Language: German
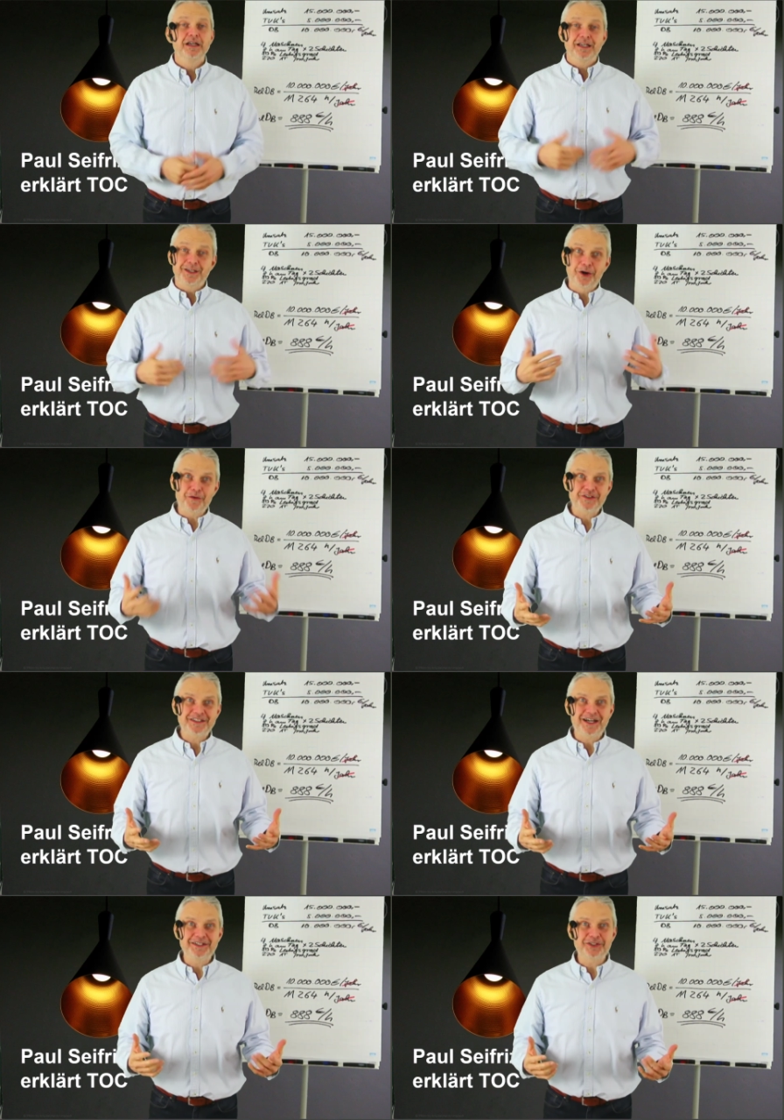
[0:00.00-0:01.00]
Ich hoffe, Sie
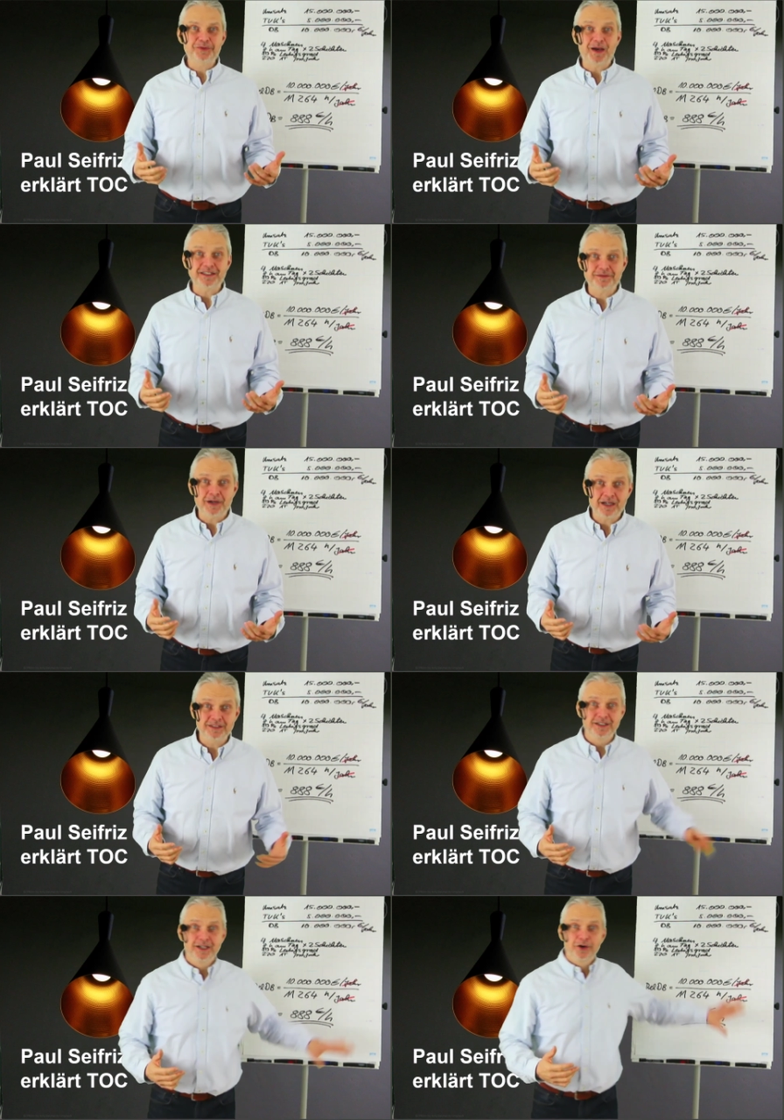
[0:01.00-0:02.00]
haben Ihr Spaß gemacht
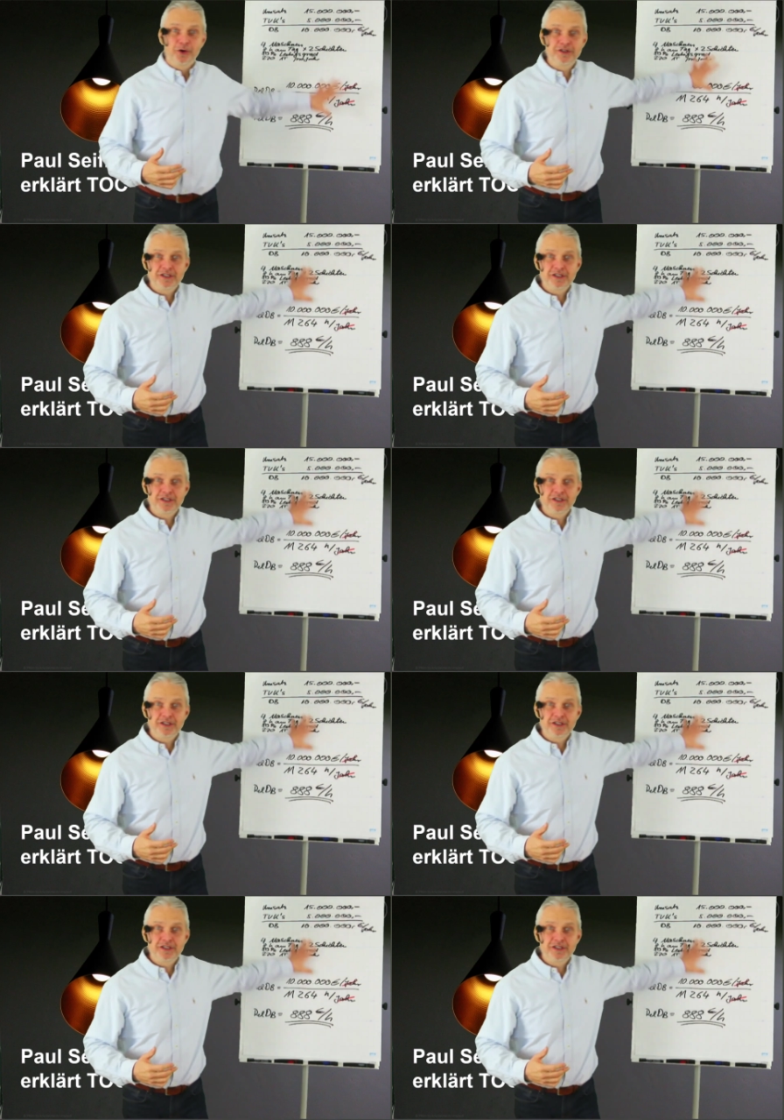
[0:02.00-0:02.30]
und